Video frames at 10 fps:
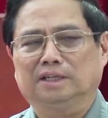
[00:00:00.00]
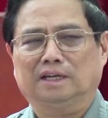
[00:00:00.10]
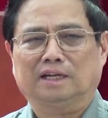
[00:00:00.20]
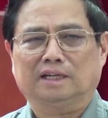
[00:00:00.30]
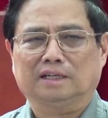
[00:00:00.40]
người
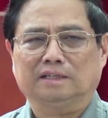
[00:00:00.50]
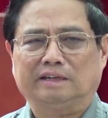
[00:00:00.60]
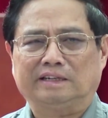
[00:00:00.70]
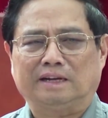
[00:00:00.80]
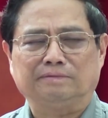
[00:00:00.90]
đứng đầu Chính
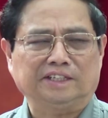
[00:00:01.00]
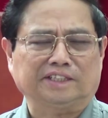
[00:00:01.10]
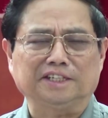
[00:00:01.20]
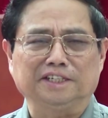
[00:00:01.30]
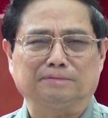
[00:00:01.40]
phủ
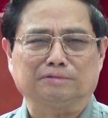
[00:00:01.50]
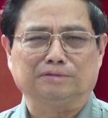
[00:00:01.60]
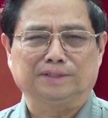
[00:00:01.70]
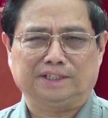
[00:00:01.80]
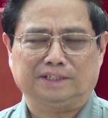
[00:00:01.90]
và là đại biểu Quốc